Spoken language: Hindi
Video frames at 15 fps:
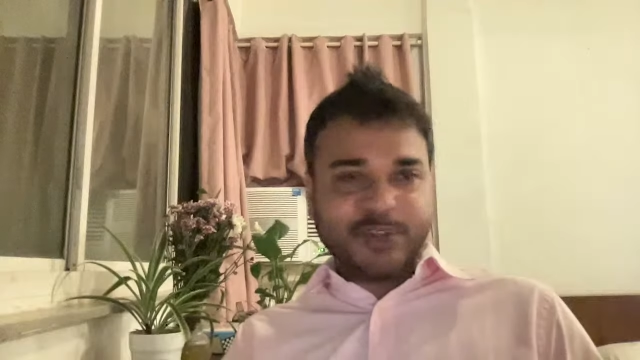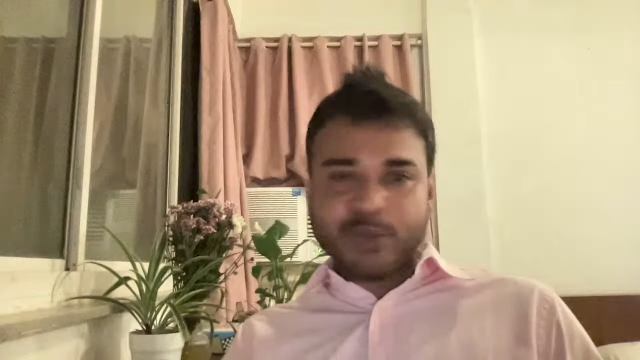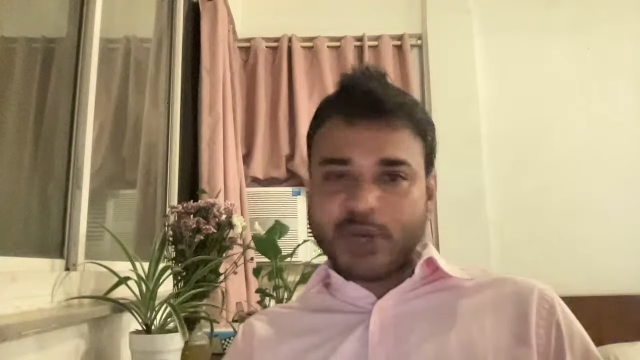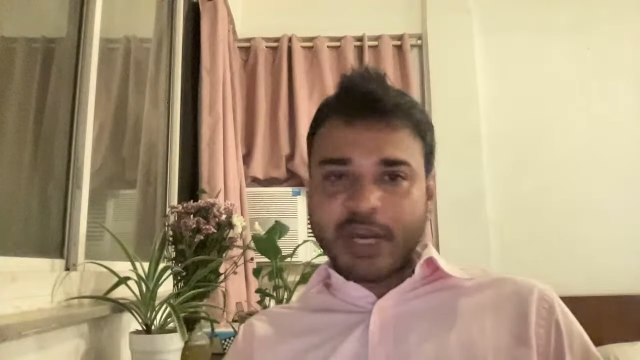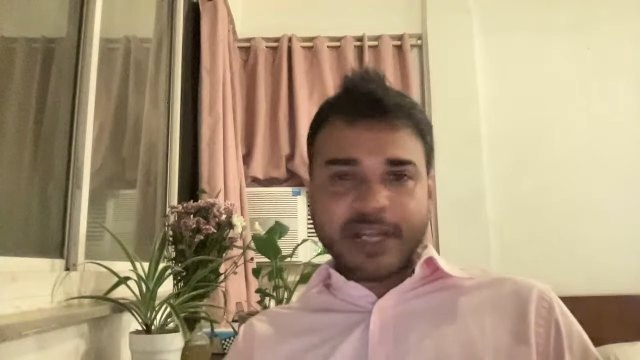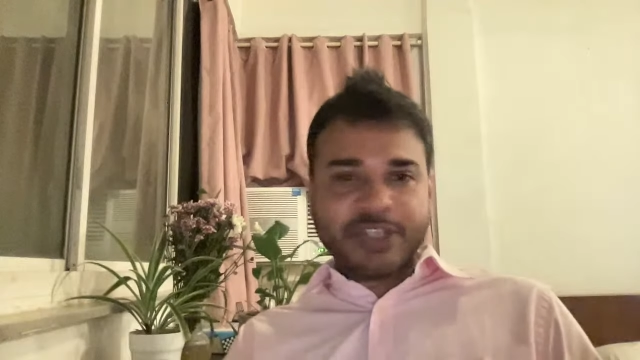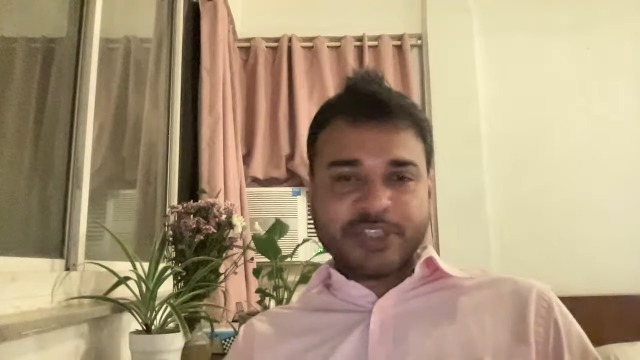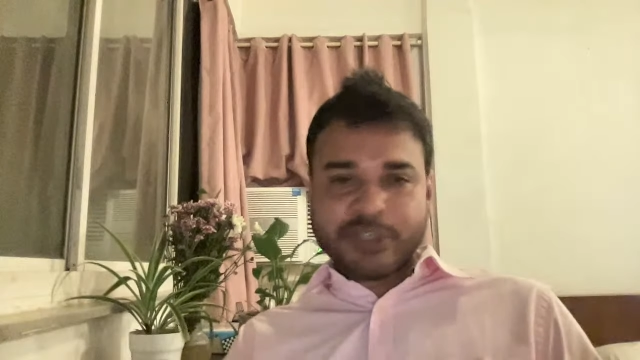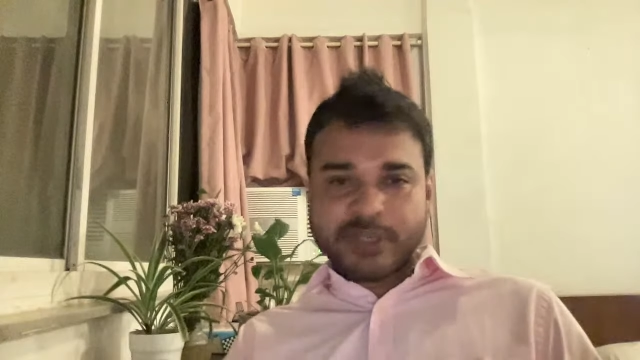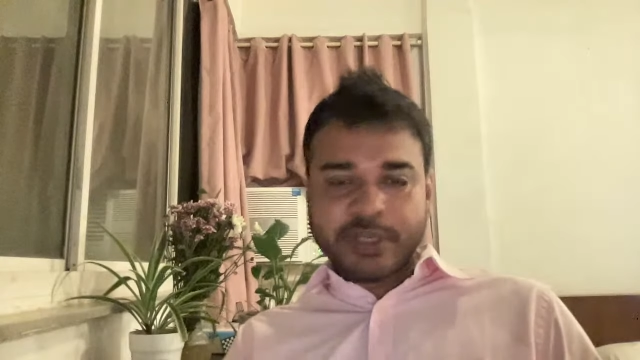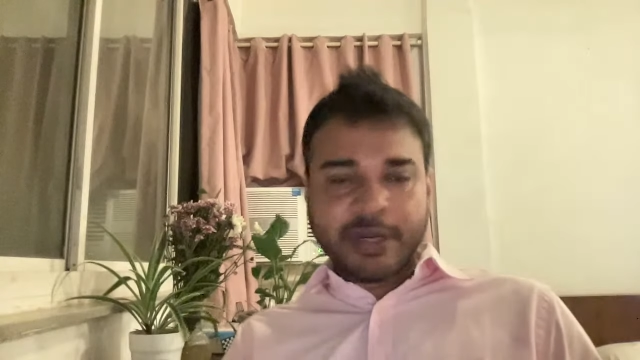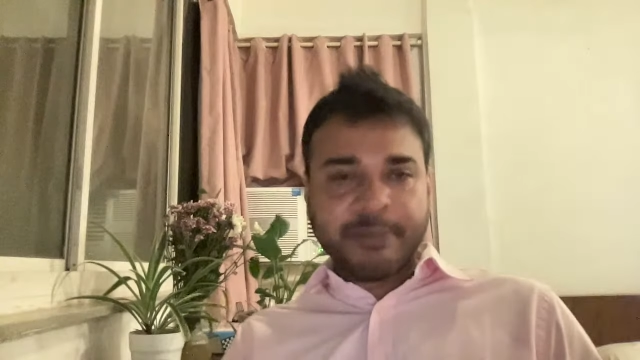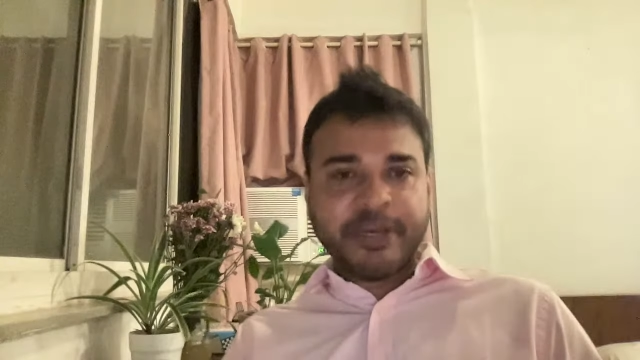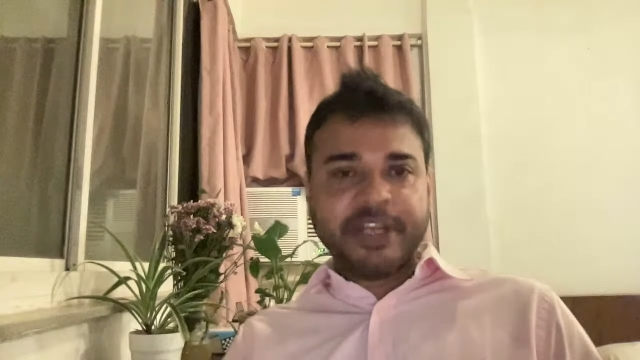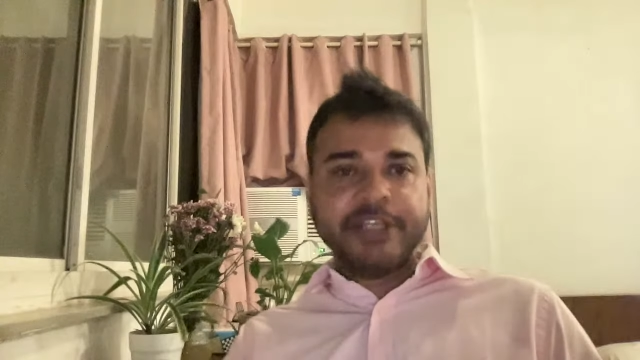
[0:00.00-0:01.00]
तो आज
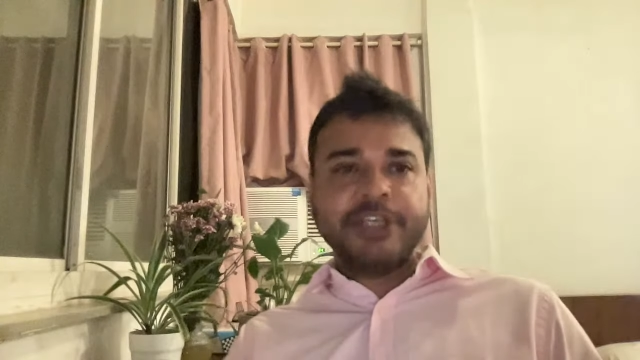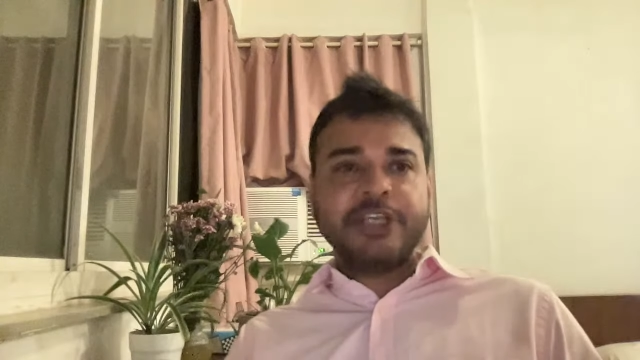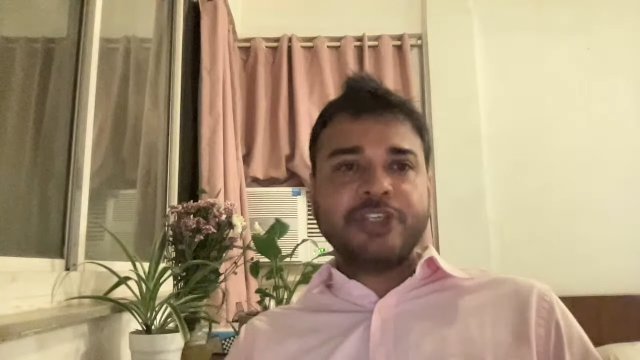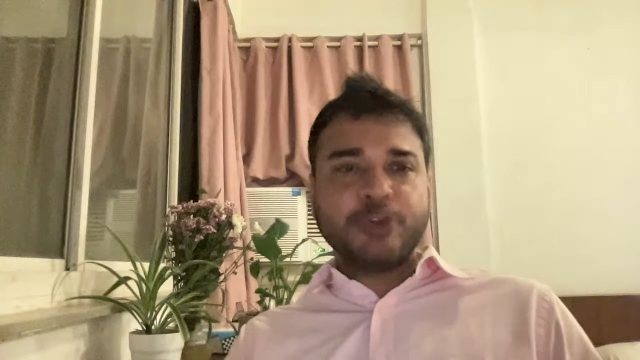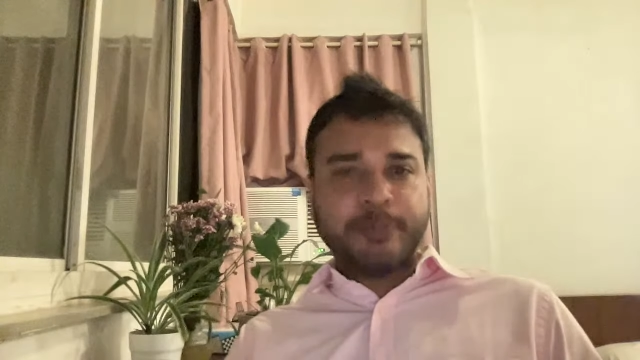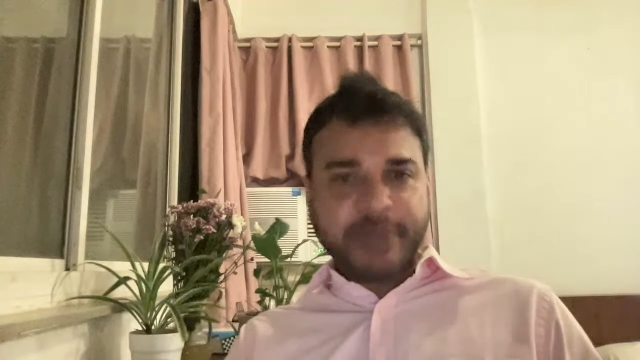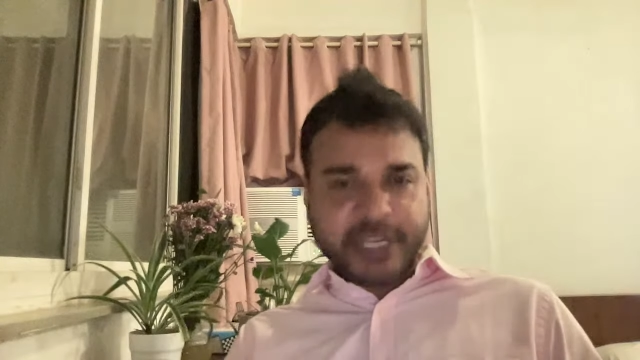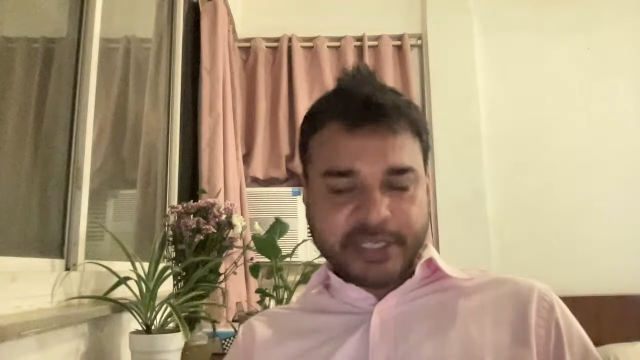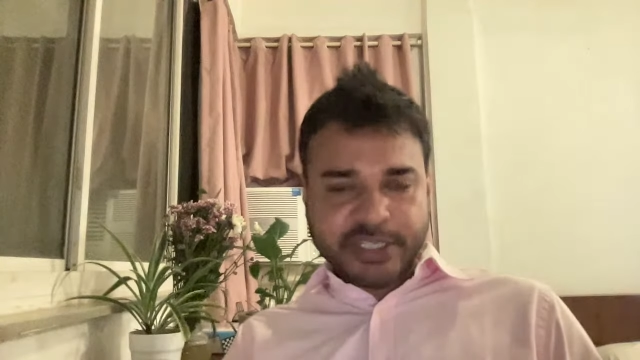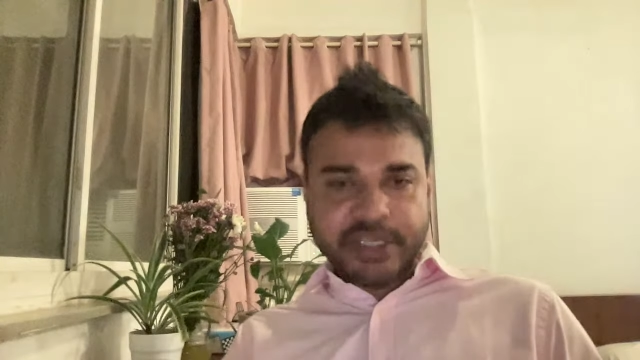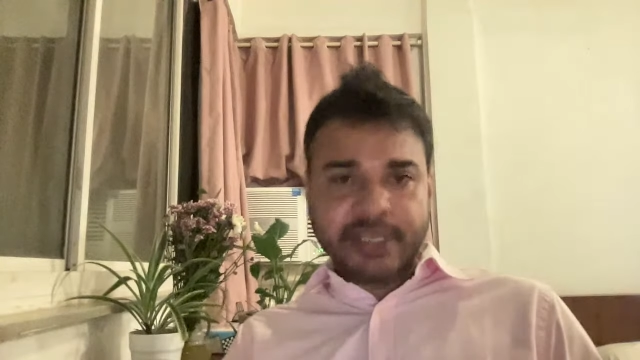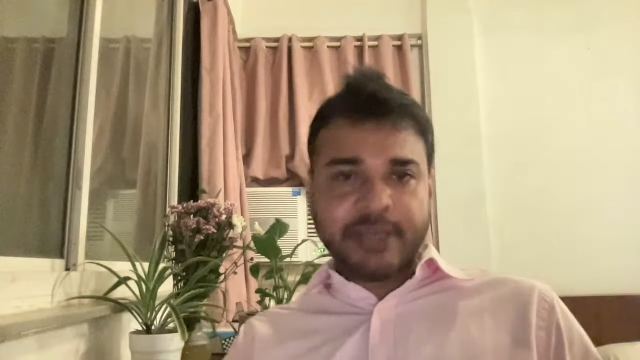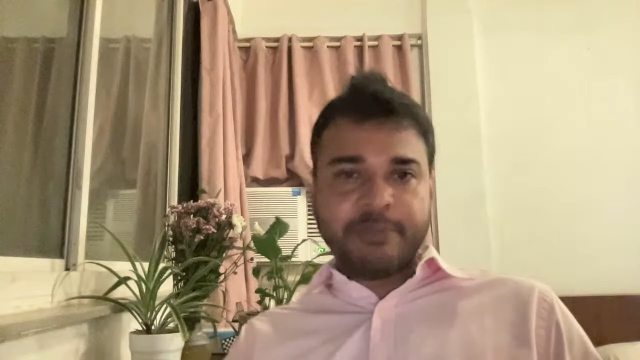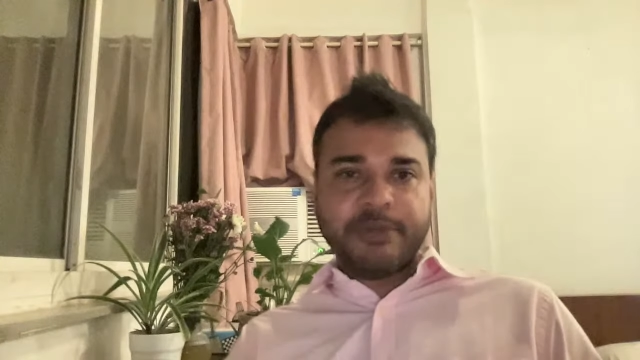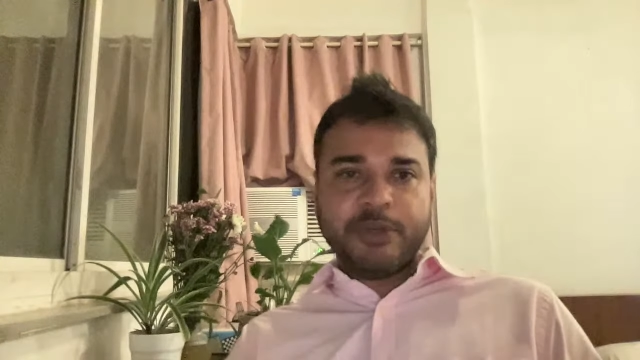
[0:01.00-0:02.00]
हमारी ये जो बेटी
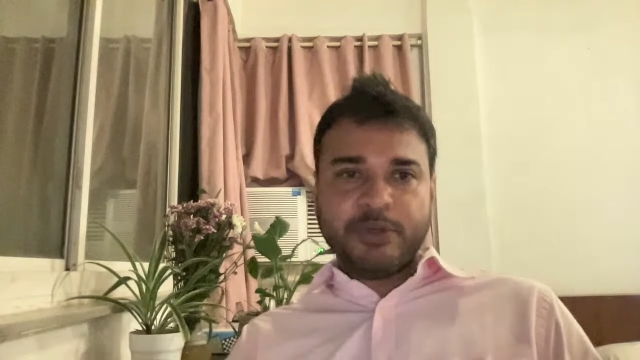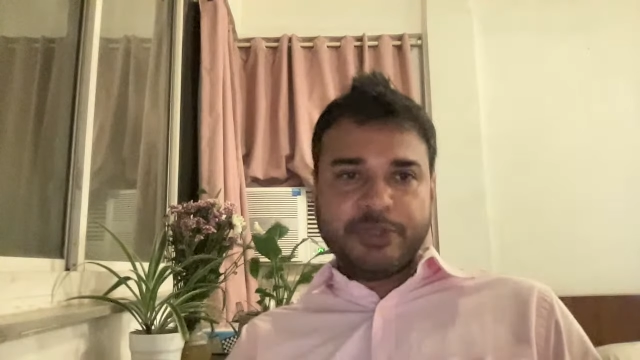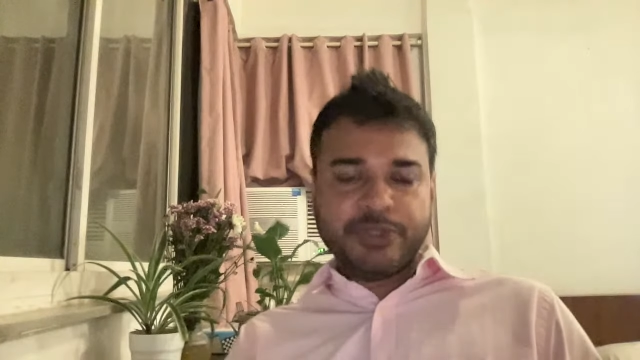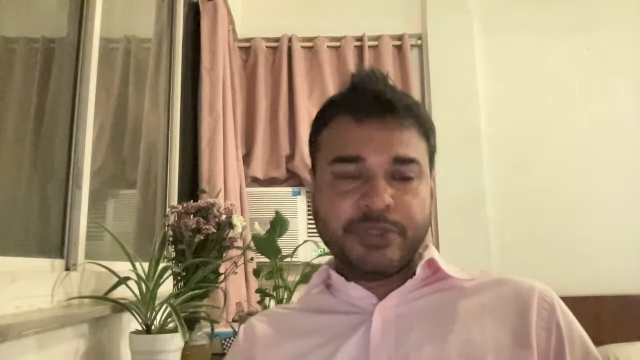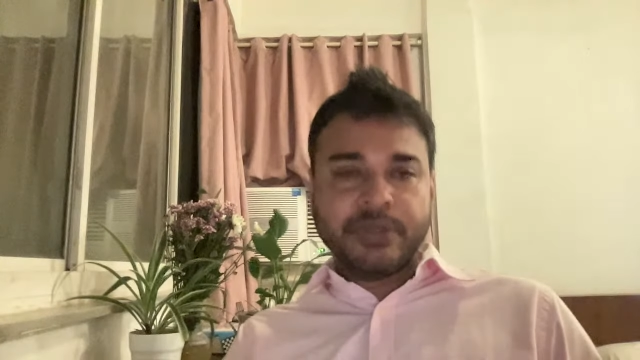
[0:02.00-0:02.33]
है मनु